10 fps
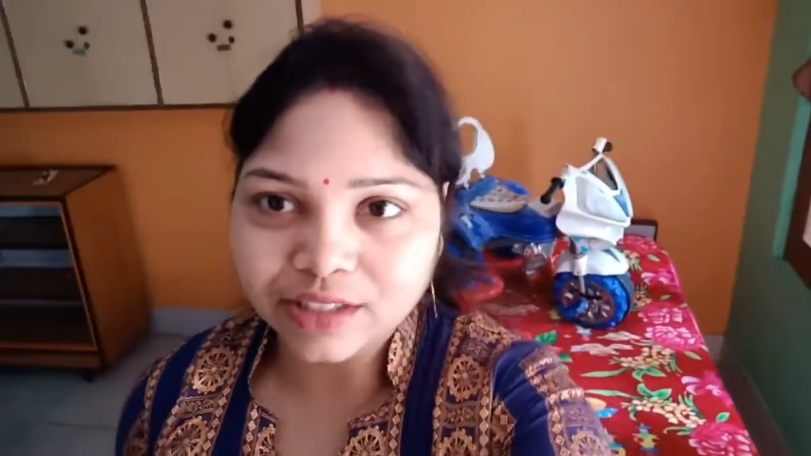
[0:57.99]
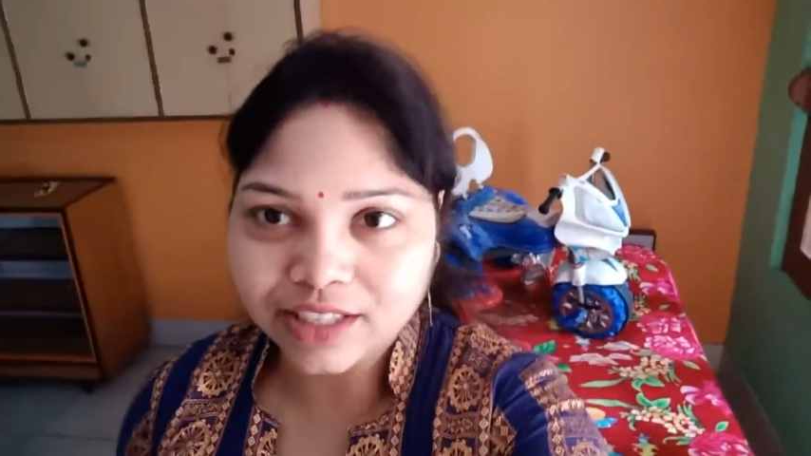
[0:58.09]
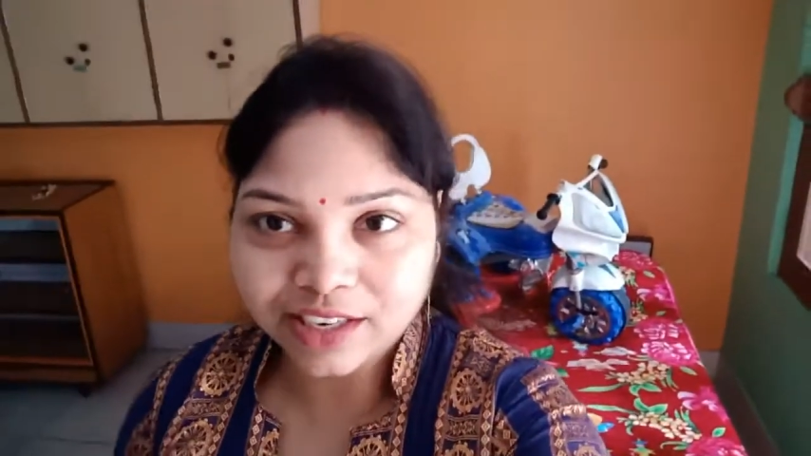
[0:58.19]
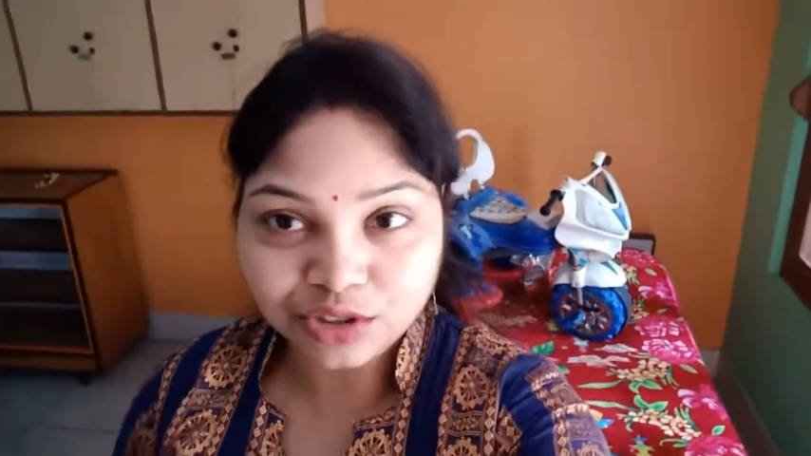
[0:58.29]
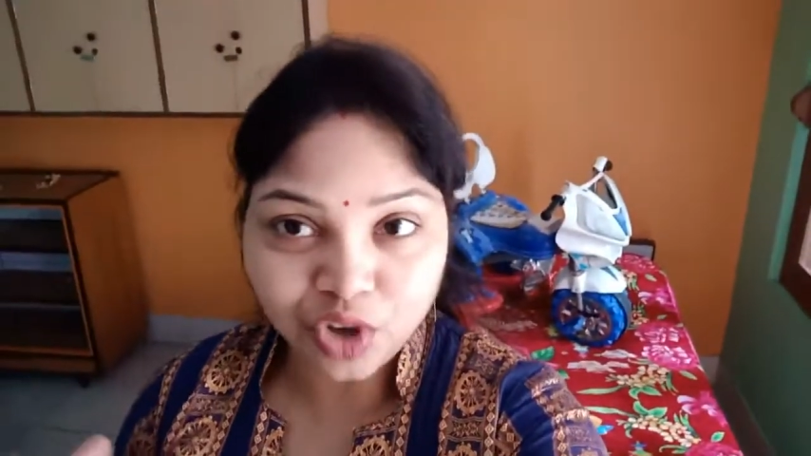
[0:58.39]

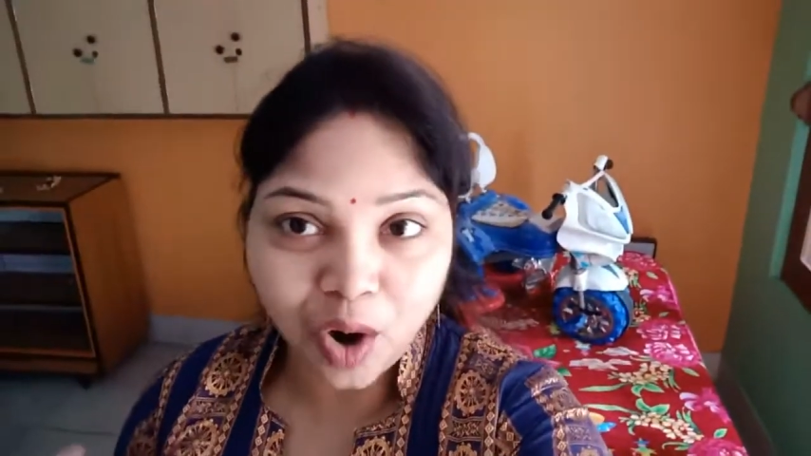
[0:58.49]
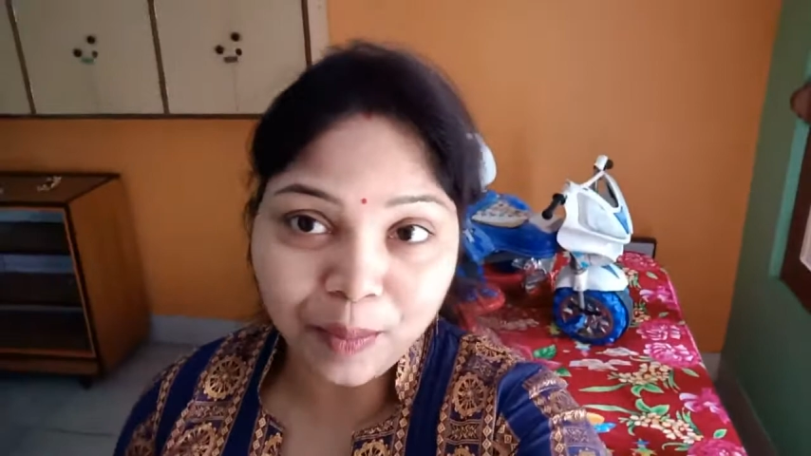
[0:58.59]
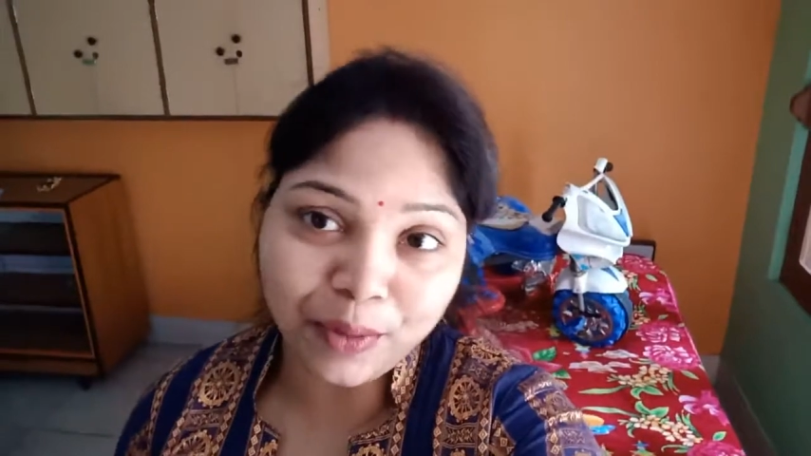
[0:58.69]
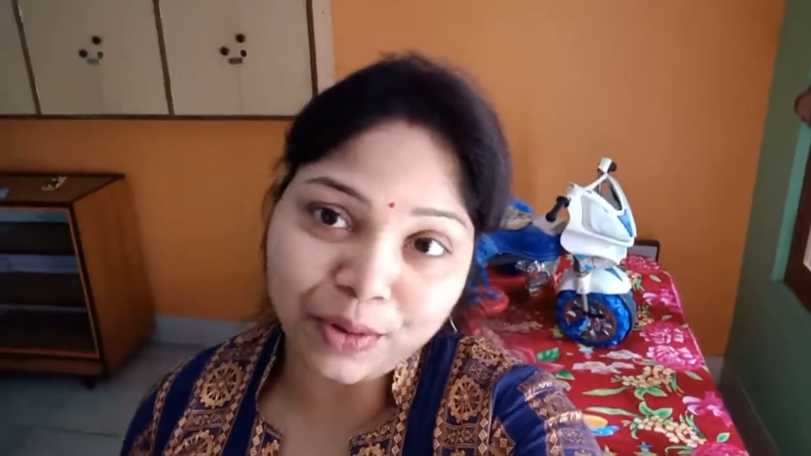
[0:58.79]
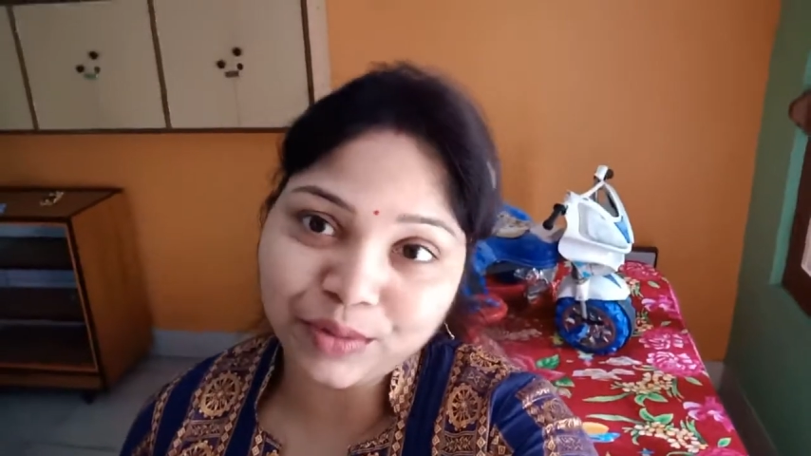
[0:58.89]
যেটা সব
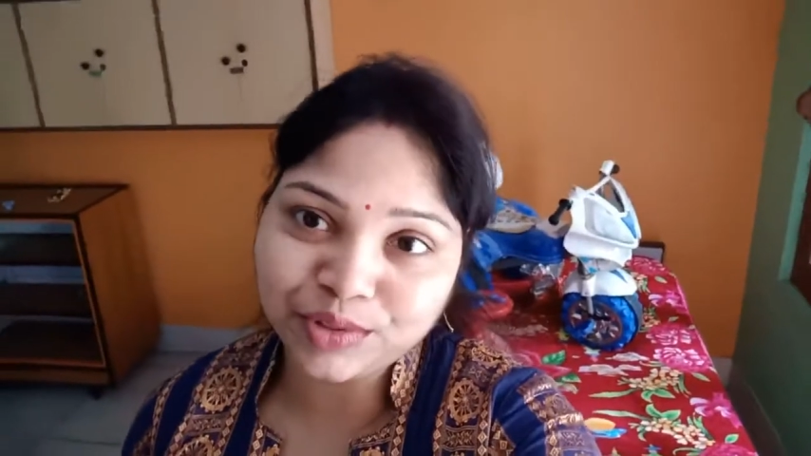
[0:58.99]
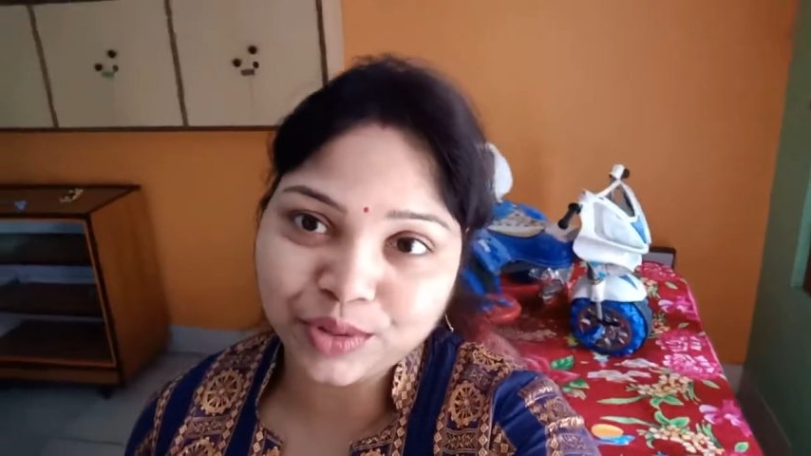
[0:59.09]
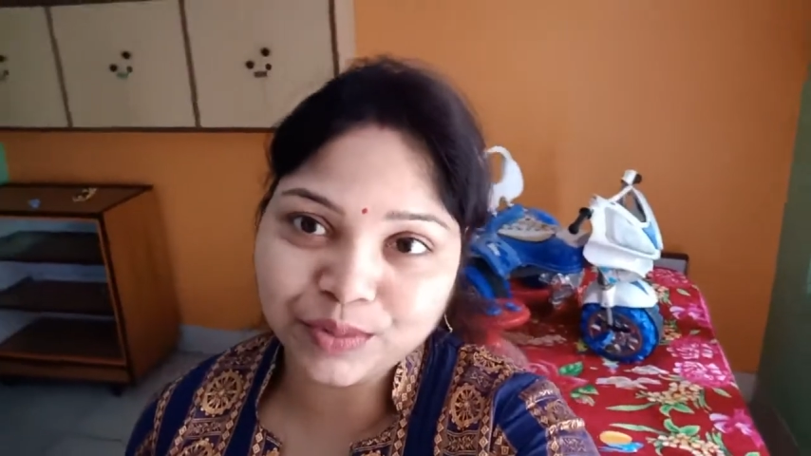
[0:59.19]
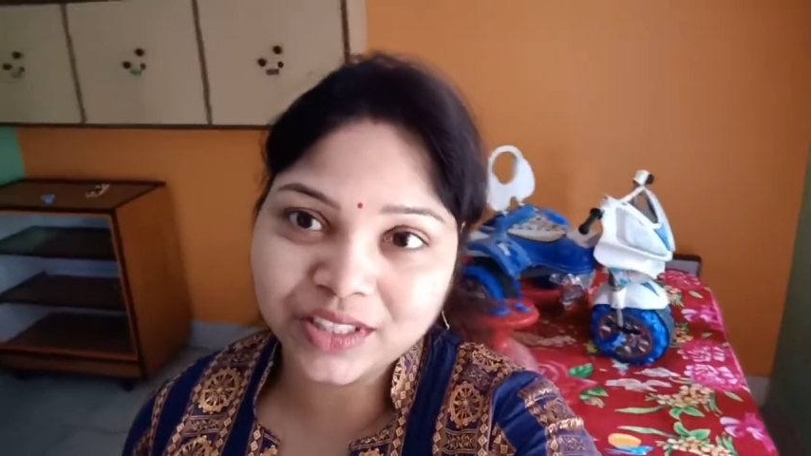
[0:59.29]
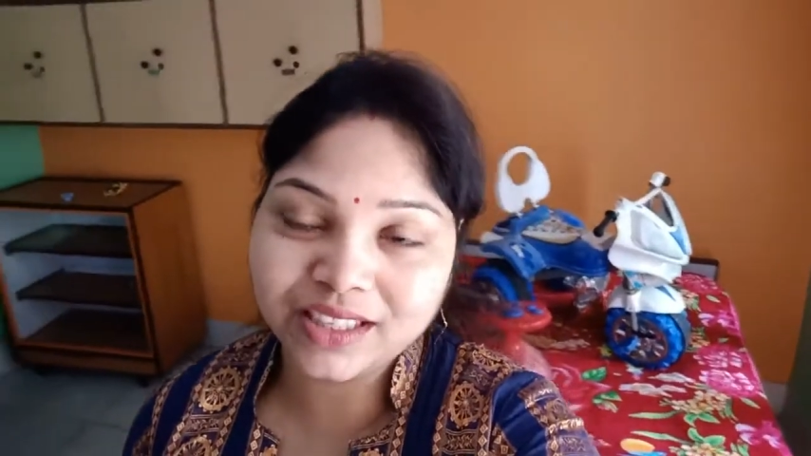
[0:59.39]
রকম
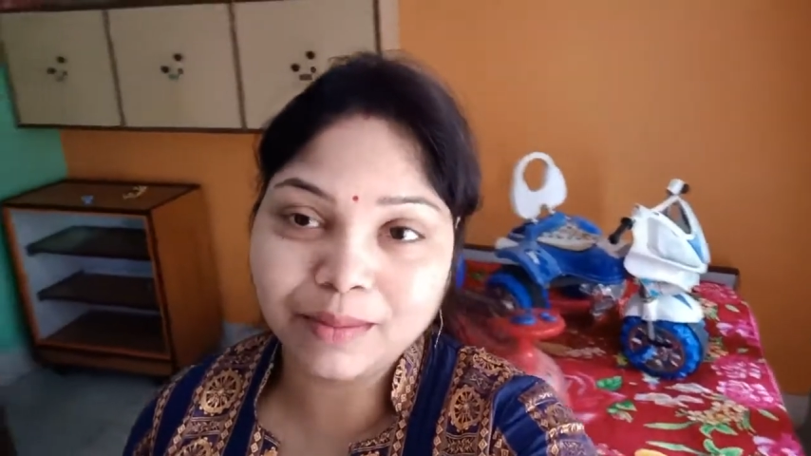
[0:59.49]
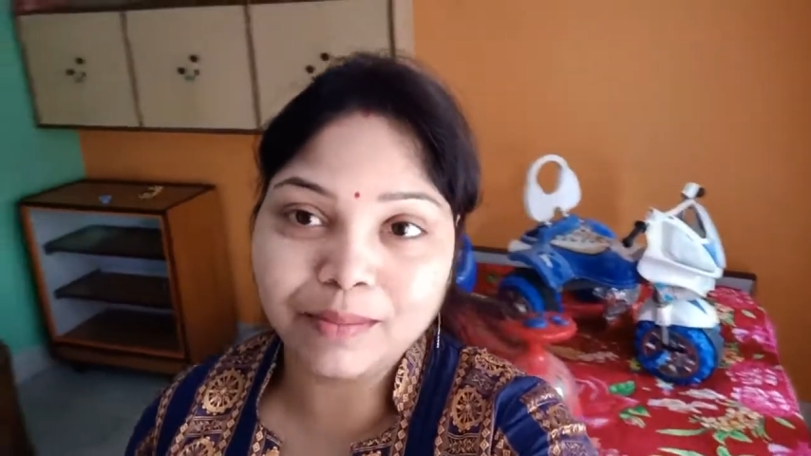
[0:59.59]
সবজি দিয়ে